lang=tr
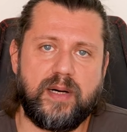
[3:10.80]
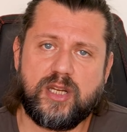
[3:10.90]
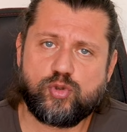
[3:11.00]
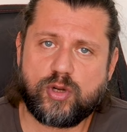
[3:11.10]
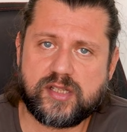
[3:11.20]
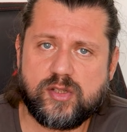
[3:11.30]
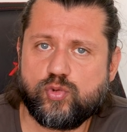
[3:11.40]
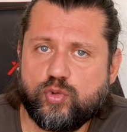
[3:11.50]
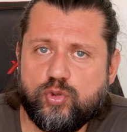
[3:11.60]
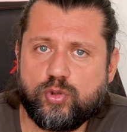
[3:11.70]
bana sorarsanız
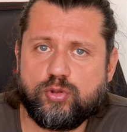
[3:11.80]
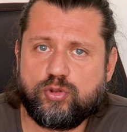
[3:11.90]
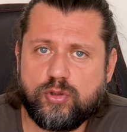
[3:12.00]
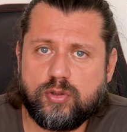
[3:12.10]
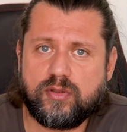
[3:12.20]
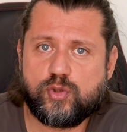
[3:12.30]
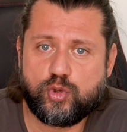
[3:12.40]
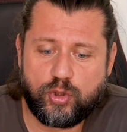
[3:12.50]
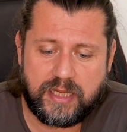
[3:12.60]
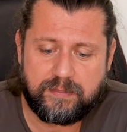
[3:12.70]
uygun olduğunu
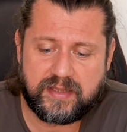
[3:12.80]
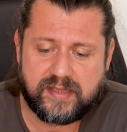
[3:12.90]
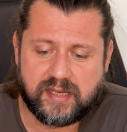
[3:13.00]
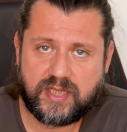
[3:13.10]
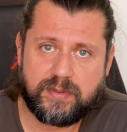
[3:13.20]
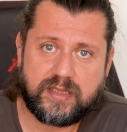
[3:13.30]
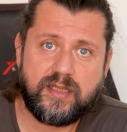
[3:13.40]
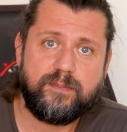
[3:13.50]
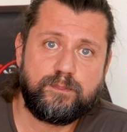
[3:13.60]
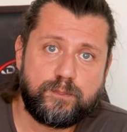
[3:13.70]
söyleyebiliriz. Tabii
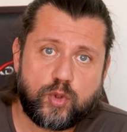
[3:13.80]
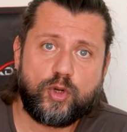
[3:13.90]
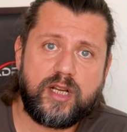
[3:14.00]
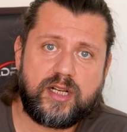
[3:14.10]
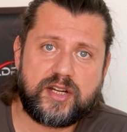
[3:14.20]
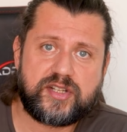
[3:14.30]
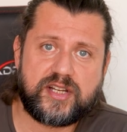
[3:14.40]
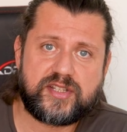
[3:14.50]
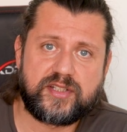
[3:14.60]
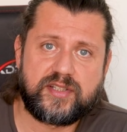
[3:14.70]
ki Pro ile
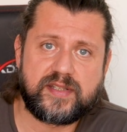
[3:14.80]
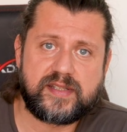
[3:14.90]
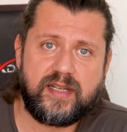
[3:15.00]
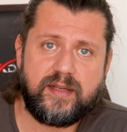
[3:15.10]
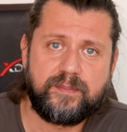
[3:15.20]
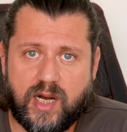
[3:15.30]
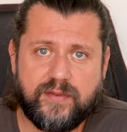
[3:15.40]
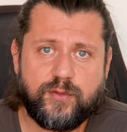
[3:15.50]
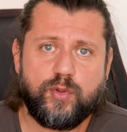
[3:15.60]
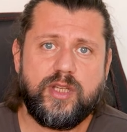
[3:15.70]
karşılaştırdığınızda.
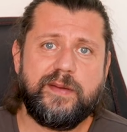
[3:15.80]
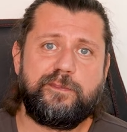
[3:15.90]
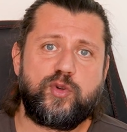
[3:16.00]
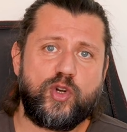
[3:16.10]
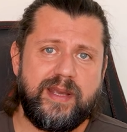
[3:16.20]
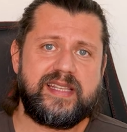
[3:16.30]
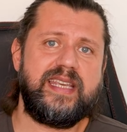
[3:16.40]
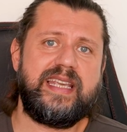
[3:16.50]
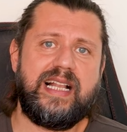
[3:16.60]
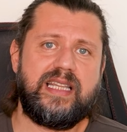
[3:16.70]
iPhone 12 Pro
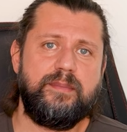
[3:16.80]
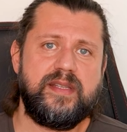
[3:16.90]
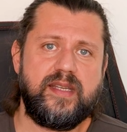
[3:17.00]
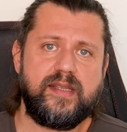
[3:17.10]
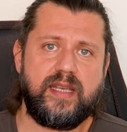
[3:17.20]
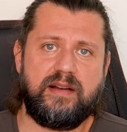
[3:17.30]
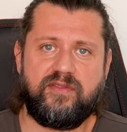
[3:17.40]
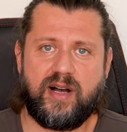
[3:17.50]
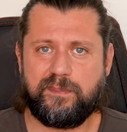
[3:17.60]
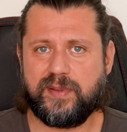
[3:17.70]
Max'e geldiğimizde ise
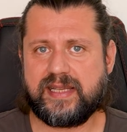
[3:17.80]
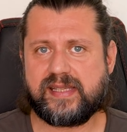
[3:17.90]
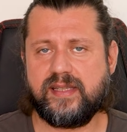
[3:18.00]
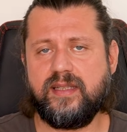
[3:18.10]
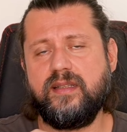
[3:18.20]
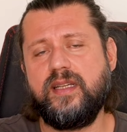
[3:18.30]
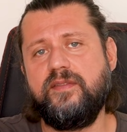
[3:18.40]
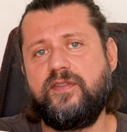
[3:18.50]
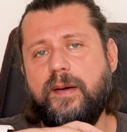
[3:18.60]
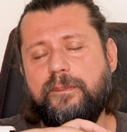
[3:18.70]
yani OnePlus'ın e,
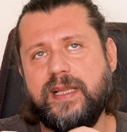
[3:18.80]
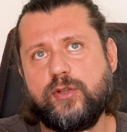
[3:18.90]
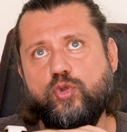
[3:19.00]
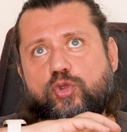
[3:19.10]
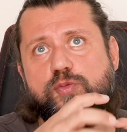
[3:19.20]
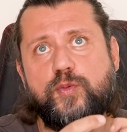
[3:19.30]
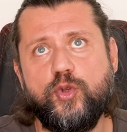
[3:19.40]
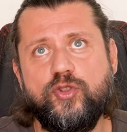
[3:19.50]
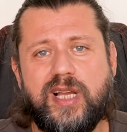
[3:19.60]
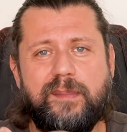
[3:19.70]
OnePlus 9
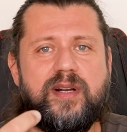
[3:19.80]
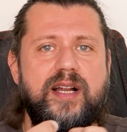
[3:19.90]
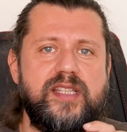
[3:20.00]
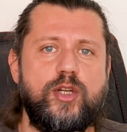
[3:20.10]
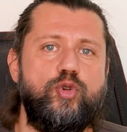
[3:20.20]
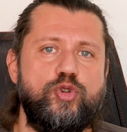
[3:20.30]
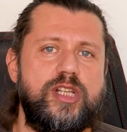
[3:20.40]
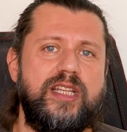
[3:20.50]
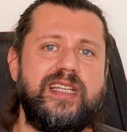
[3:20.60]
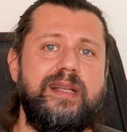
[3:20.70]
Pro'nun tam karşısına
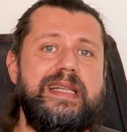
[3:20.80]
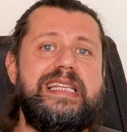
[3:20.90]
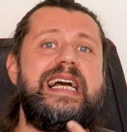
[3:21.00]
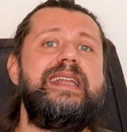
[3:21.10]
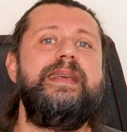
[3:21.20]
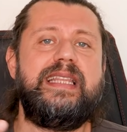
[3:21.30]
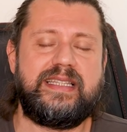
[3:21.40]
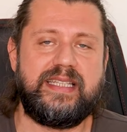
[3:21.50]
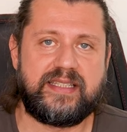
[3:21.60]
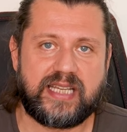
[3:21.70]
konuşlandırılabileceğini
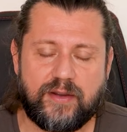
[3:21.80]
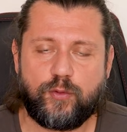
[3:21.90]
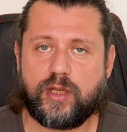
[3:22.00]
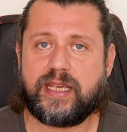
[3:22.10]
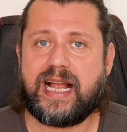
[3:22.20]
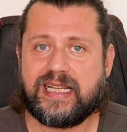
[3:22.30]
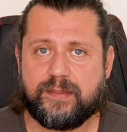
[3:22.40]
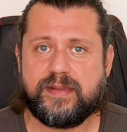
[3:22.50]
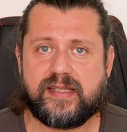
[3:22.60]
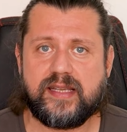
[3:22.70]
belirttiği telefona
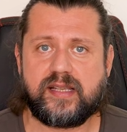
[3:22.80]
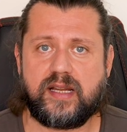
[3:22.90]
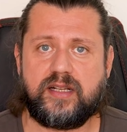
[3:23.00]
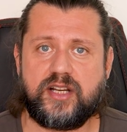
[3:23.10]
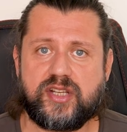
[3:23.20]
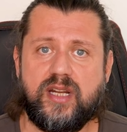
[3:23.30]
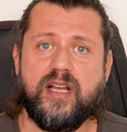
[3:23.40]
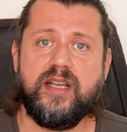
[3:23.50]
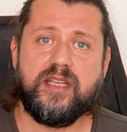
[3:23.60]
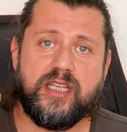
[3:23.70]
geldiğimizde ise arkadaşlar
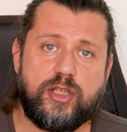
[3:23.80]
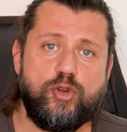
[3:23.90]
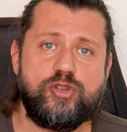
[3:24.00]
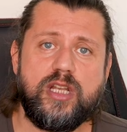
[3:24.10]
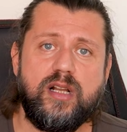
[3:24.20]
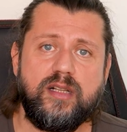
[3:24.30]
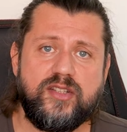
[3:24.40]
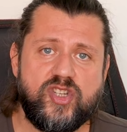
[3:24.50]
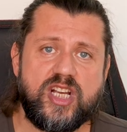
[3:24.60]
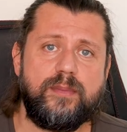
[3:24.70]

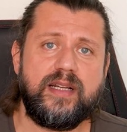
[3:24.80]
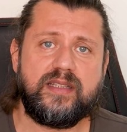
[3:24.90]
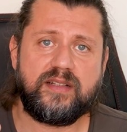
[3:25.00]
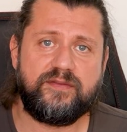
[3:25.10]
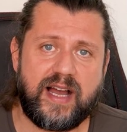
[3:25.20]
256 GB'lık